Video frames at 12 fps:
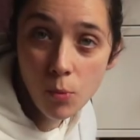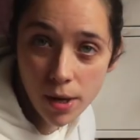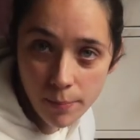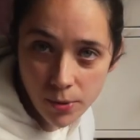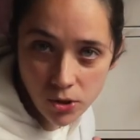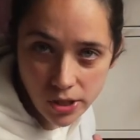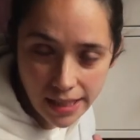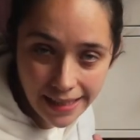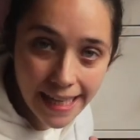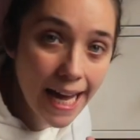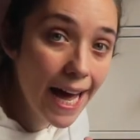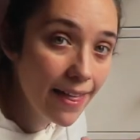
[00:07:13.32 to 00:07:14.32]
Muy
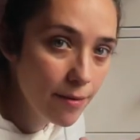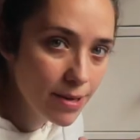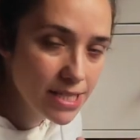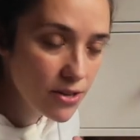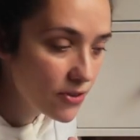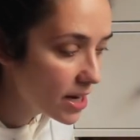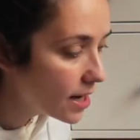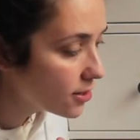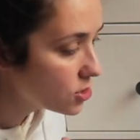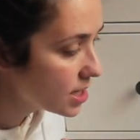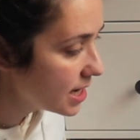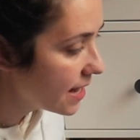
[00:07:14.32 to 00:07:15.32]
importante, además de
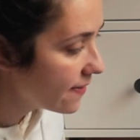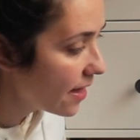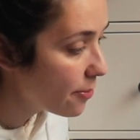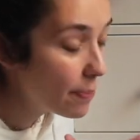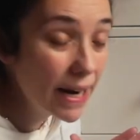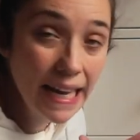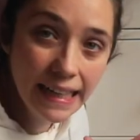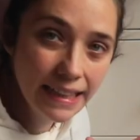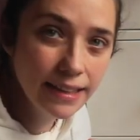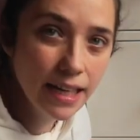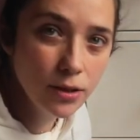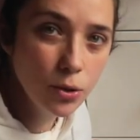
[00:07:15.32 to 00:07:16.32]
fijarnos en la edad para ir
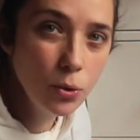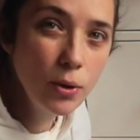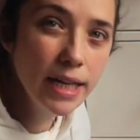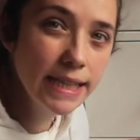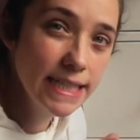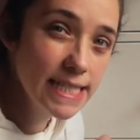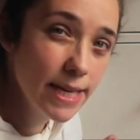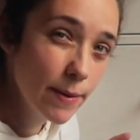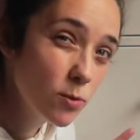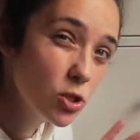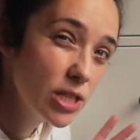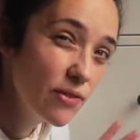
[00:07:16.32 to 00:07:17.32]
retirando juguetes,
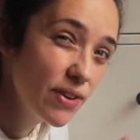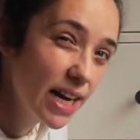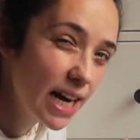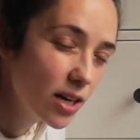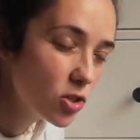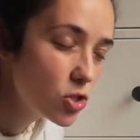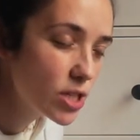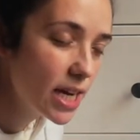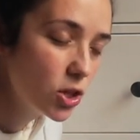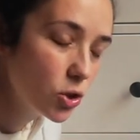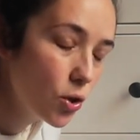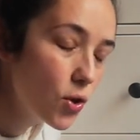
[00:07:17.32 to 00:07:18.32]
debemos de fijarnos que
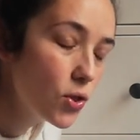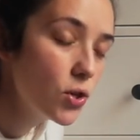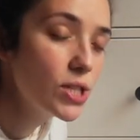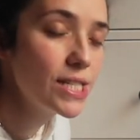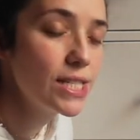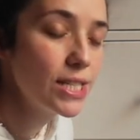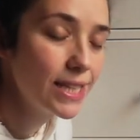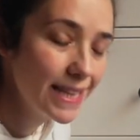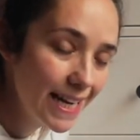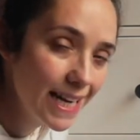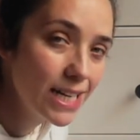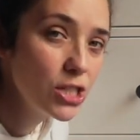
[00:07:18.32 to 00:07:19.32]
todos
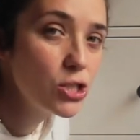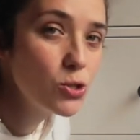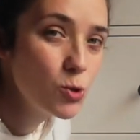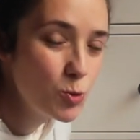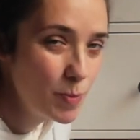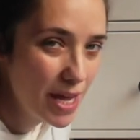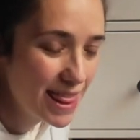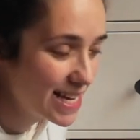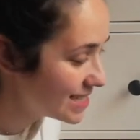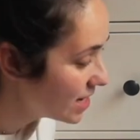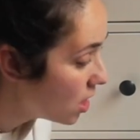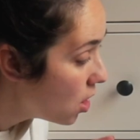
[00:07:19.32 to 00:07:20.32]
tengan sus
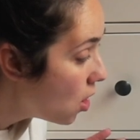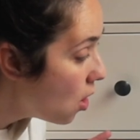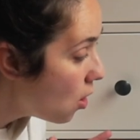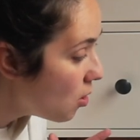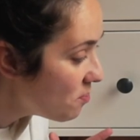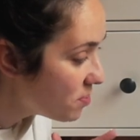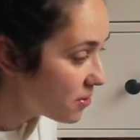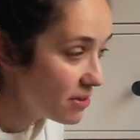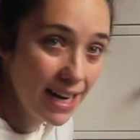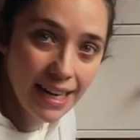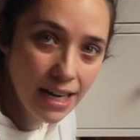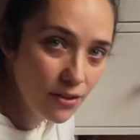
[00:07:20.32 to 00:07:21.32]
piezas. Un puzzle
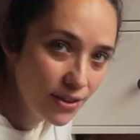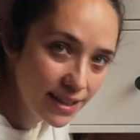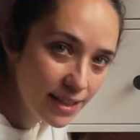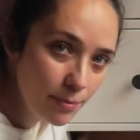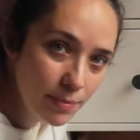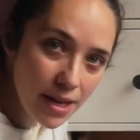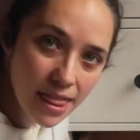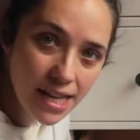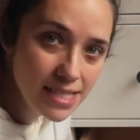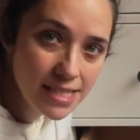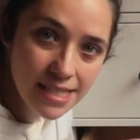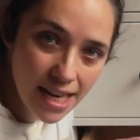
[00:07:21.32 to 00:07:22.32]
al que le faltan
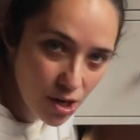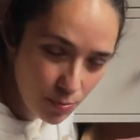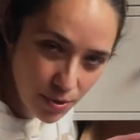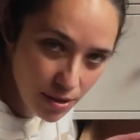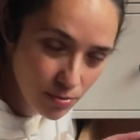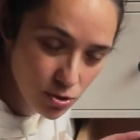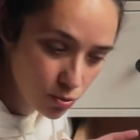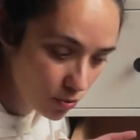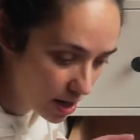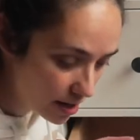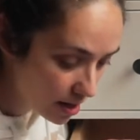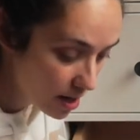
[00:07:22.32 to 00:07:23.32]
piezas ya no podemos jugar.